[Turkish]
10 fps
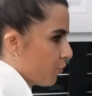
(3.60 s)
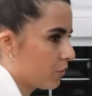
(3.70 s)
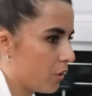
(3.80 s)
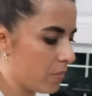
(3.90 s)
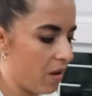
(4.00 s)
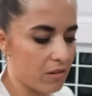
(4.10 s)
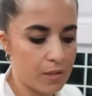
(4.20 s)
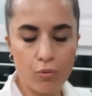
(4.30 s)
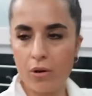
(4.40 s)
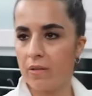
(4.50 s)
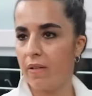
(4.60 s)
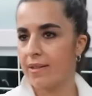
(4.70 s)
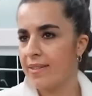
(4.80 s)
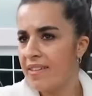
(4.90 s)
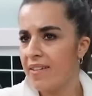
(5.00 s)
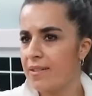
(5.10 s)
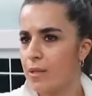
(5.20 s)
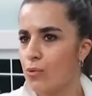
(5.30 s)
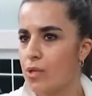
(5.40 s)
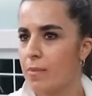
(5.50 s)
yok diyor ama 6 puanı verdin mi
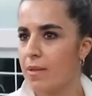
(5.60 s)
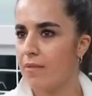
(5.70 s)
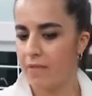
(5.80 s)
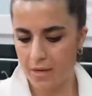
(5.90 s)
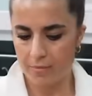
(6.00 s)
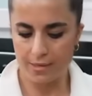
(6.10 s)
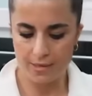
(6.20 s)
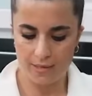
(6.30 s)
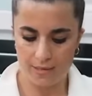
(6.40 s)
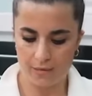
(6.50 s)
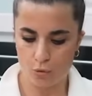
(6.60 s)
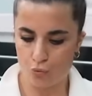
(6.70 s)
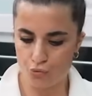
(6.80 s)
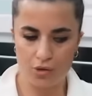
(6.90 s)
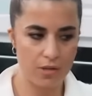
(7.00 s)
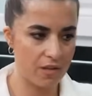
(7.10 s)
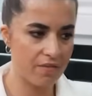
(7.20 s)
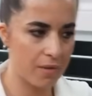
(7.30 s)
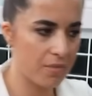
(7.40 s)
verdin o zaman? Vermeseydi konuşacaksan